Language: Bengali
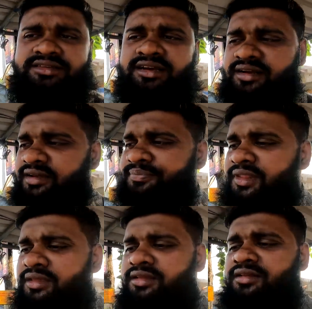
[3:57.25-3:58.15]
জায়গাটা
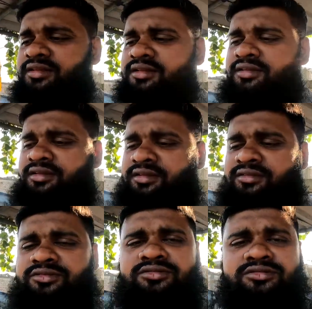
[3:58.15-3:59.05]

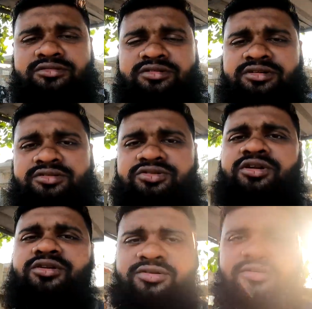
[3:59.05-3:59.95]
তো
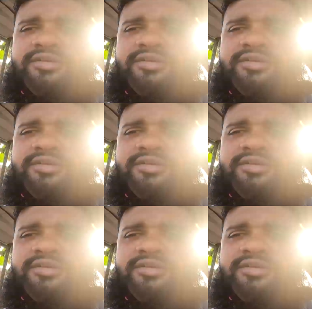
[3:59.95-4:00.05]
চলো